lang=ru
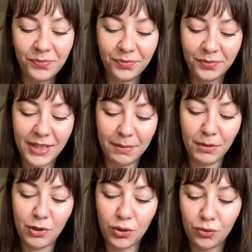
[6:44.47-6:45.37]
Я
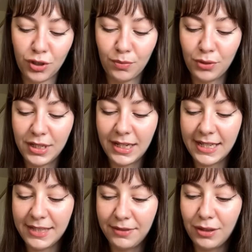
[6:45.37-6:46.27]
понимаю, что нужно будет
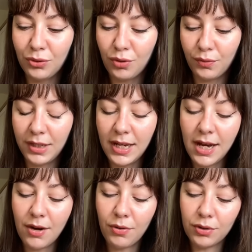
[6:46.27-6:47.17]
заказывать новый.
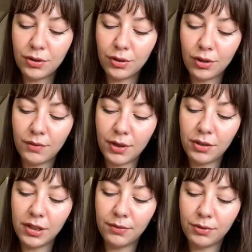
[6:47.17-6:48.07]
Он стоил в
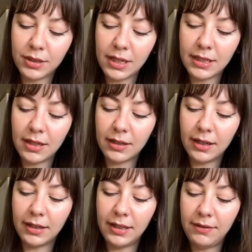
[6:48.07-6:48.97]
районе
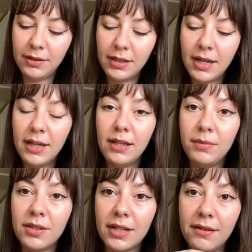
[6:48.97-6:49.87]
240 гривен, и
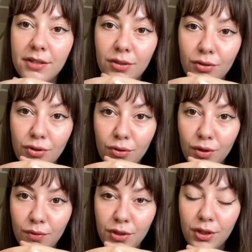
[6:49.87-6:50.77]
мне нравится то, что у
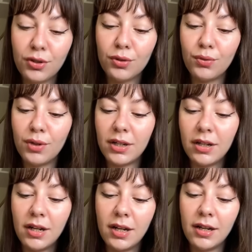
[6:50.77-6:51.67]
него текстура,
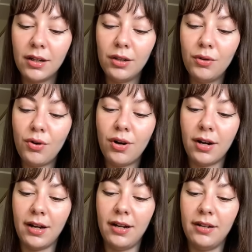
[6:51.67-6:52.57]

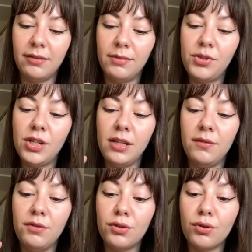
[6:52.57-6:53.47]
легкая, вообще
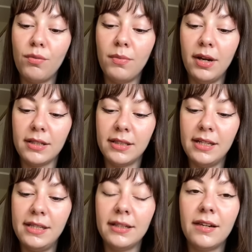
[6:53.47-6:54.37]
невесомая,
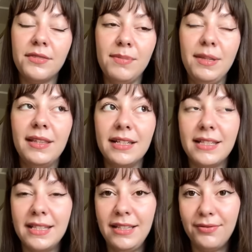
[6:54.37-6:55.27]
знаете, как взбитые
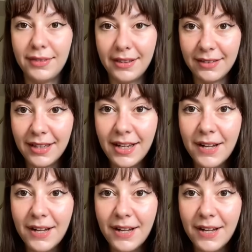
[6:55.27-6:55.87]
сливки.